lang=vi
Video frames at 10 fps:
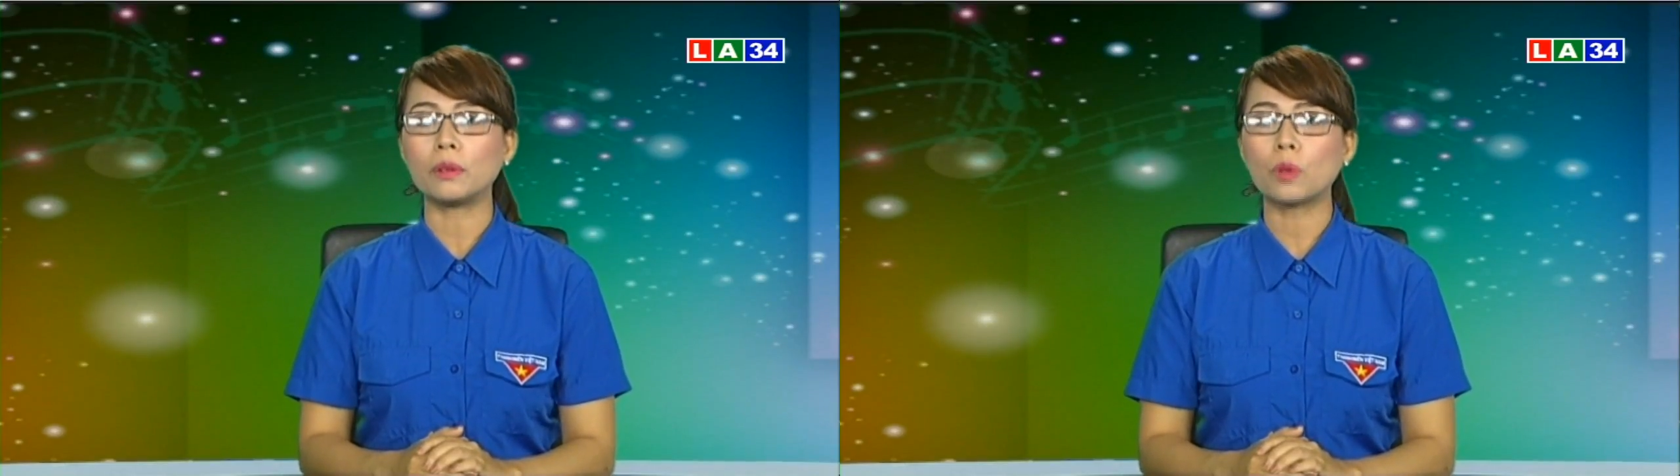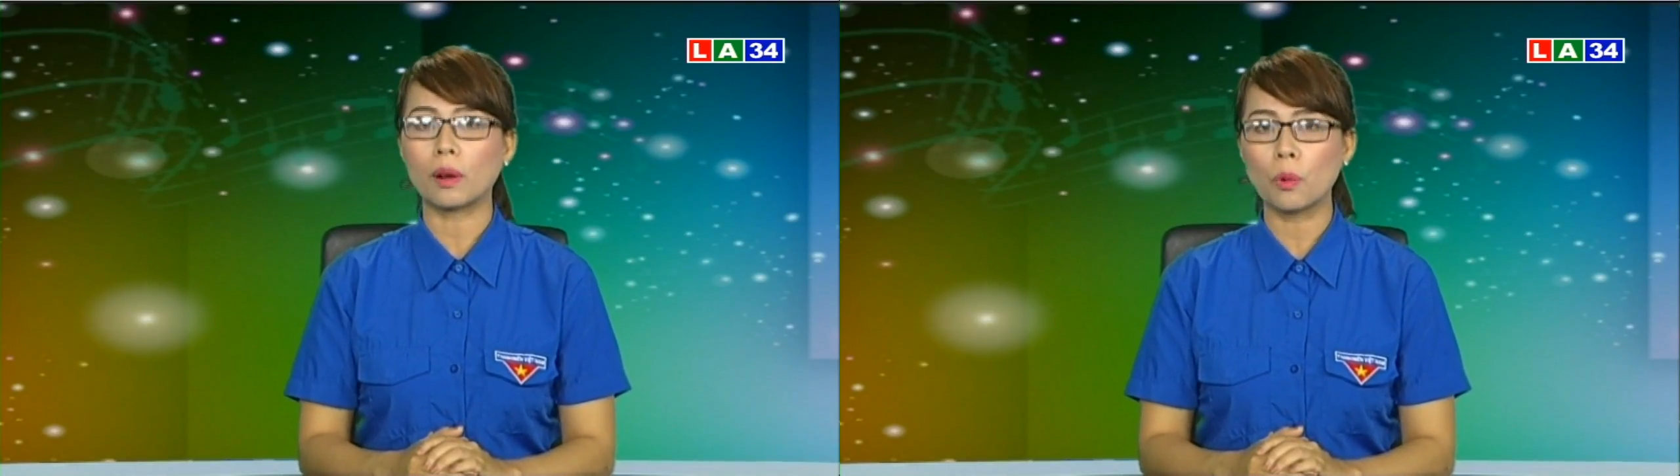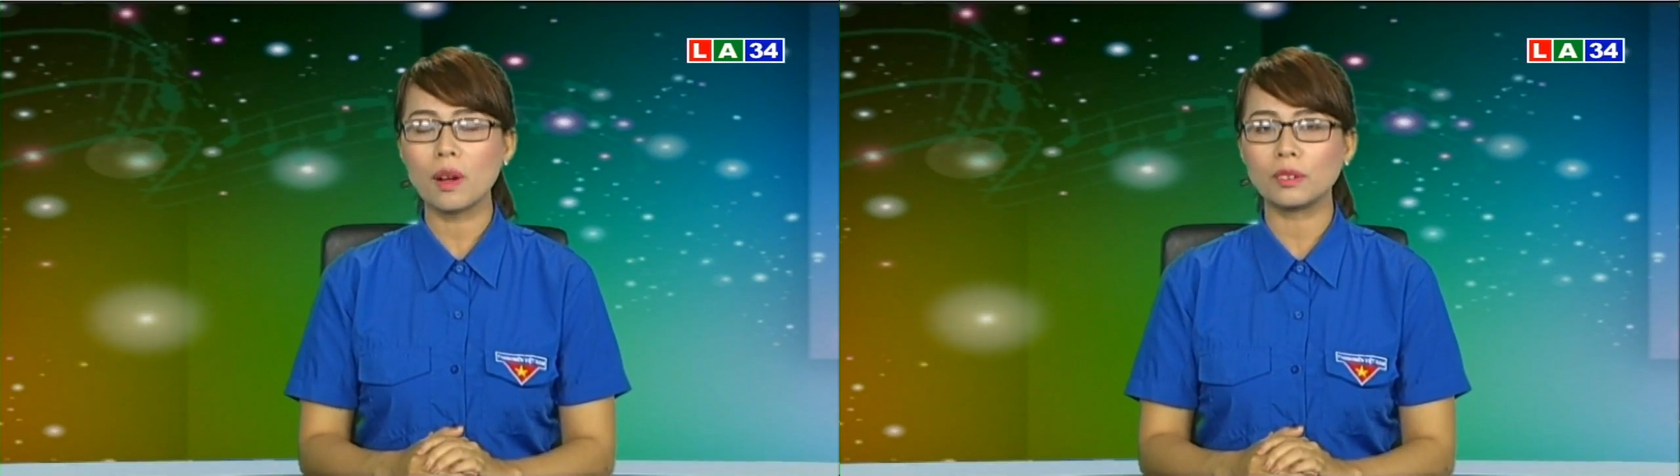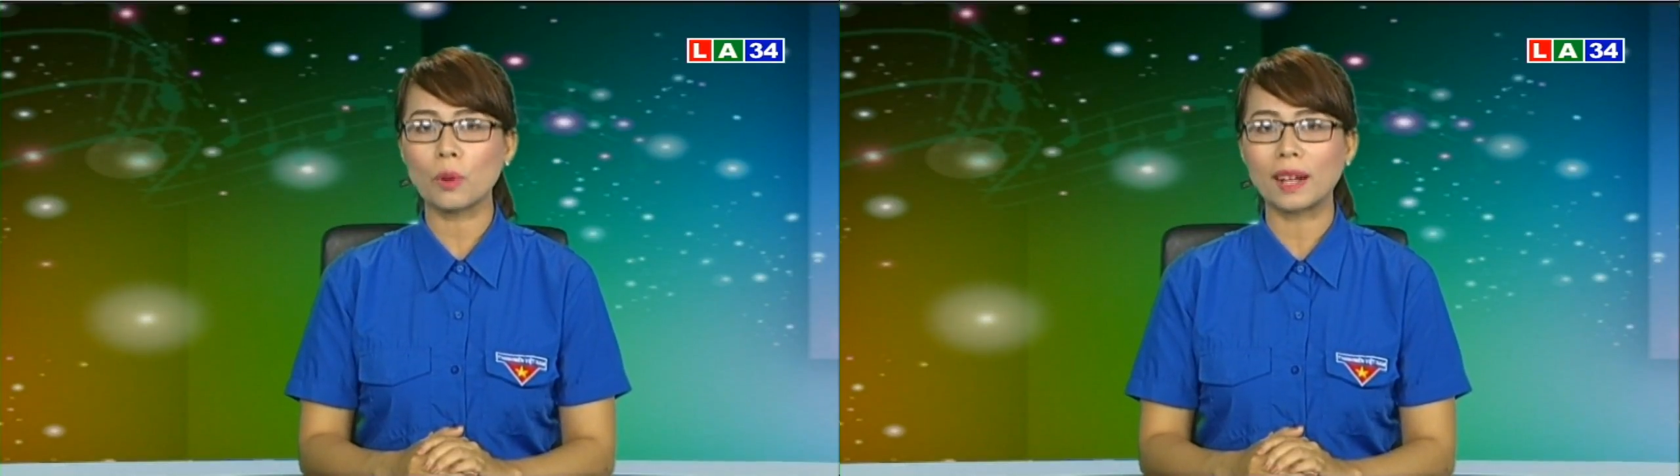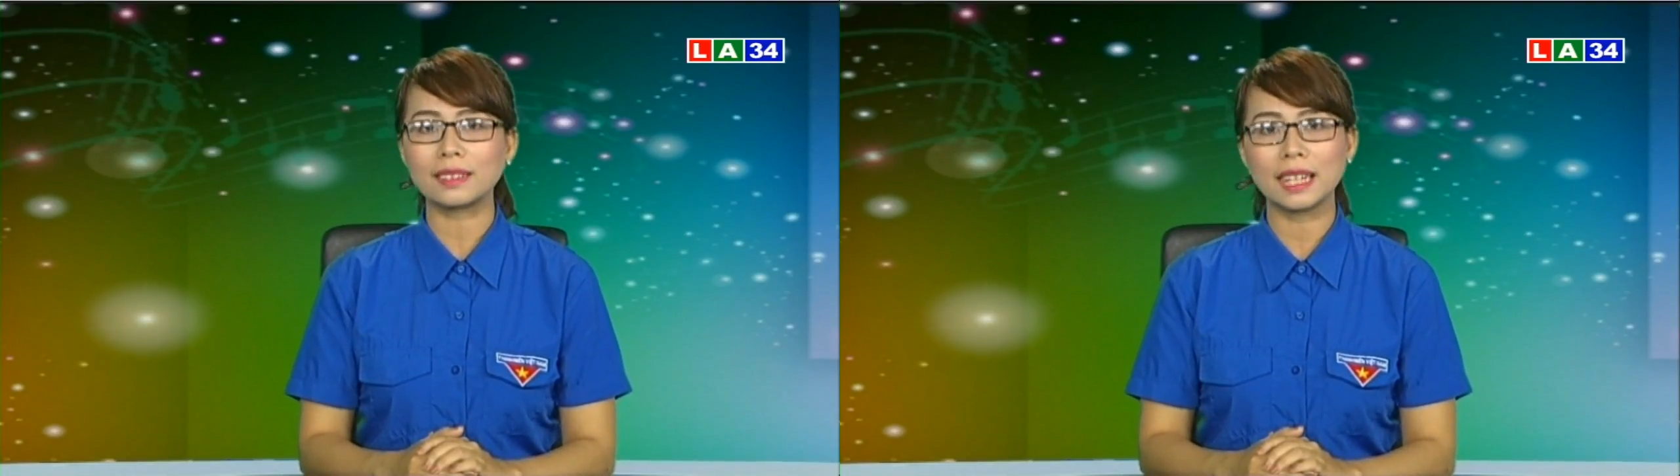toàn quốc
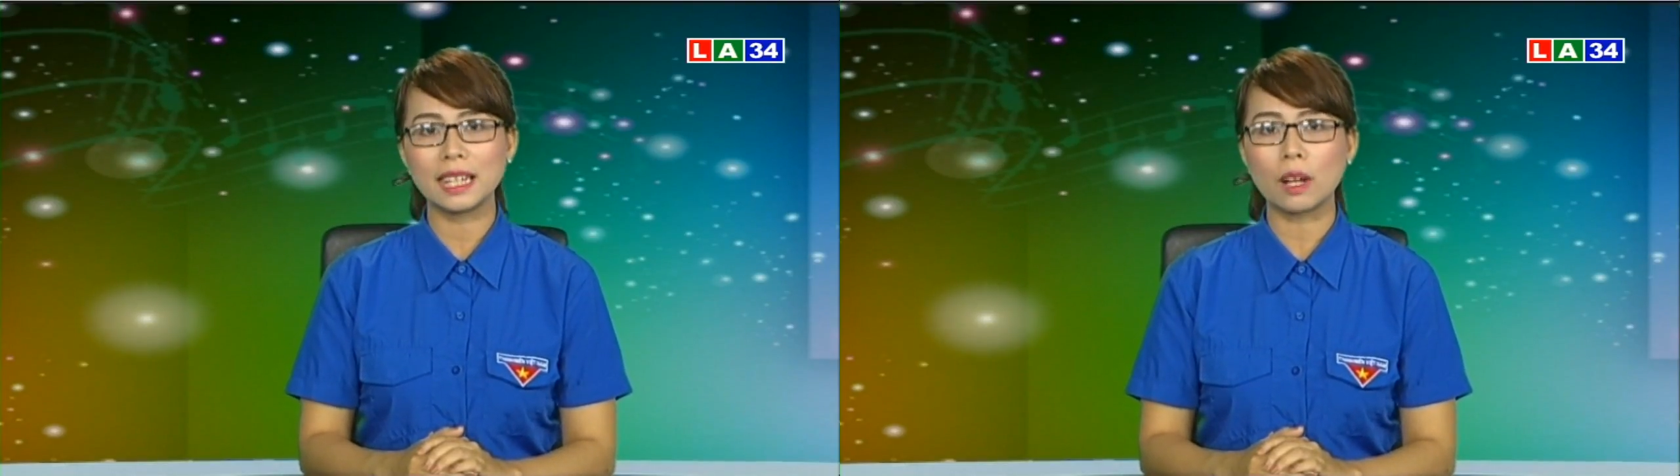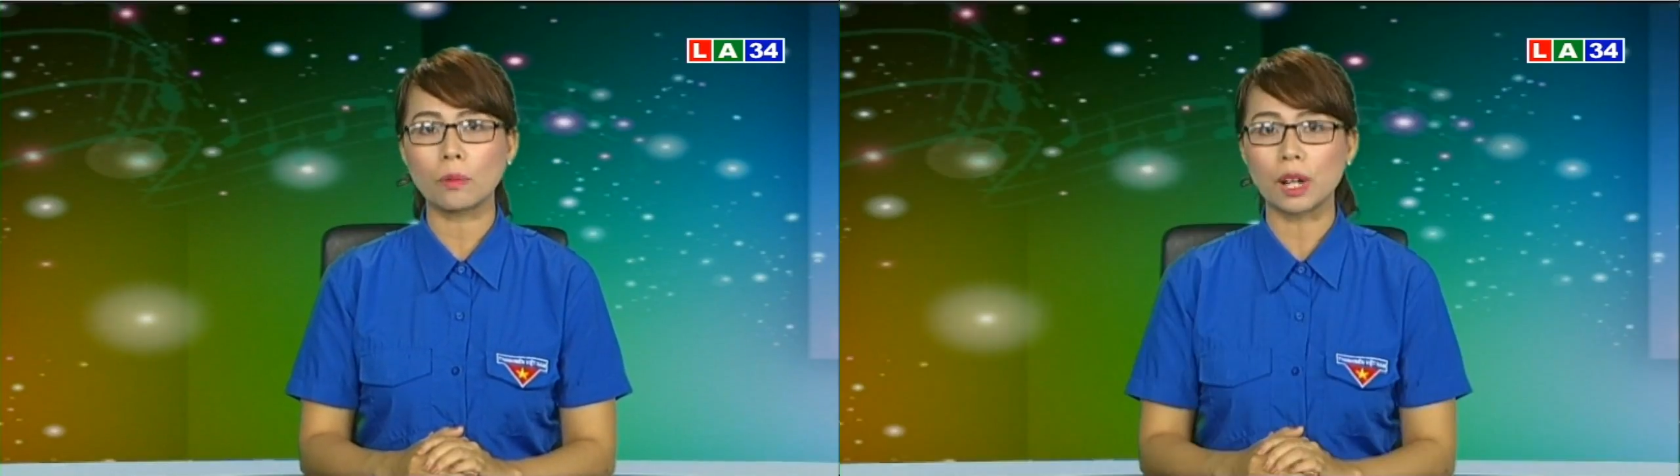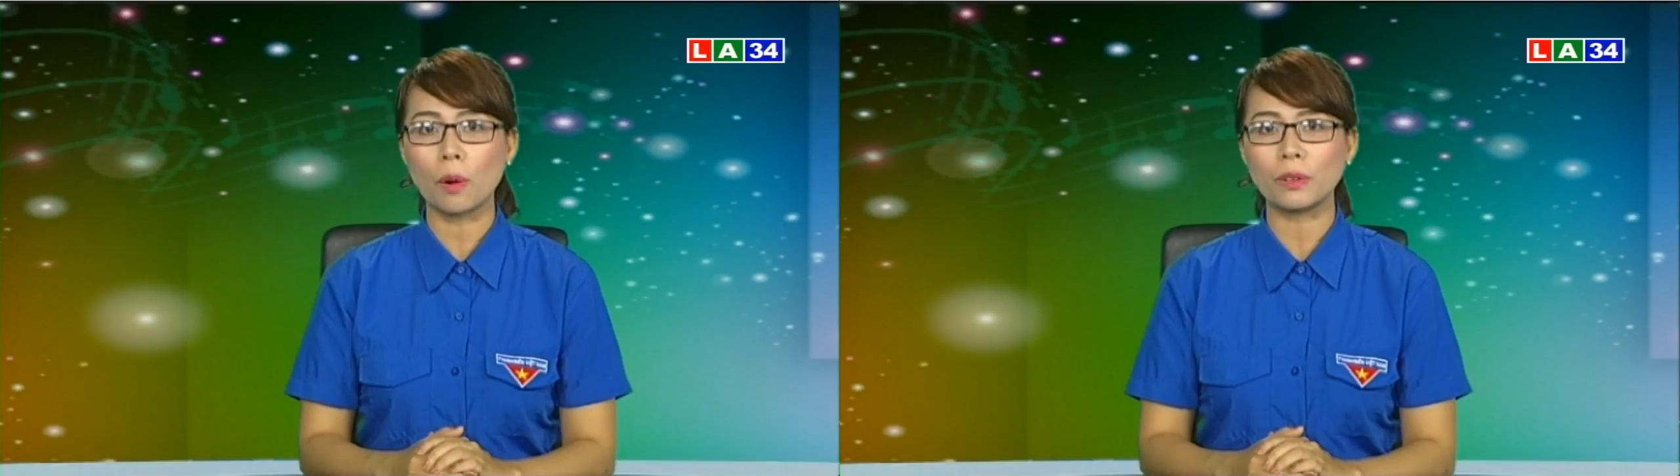Đoàn Thanh niên Cộng sản Hồ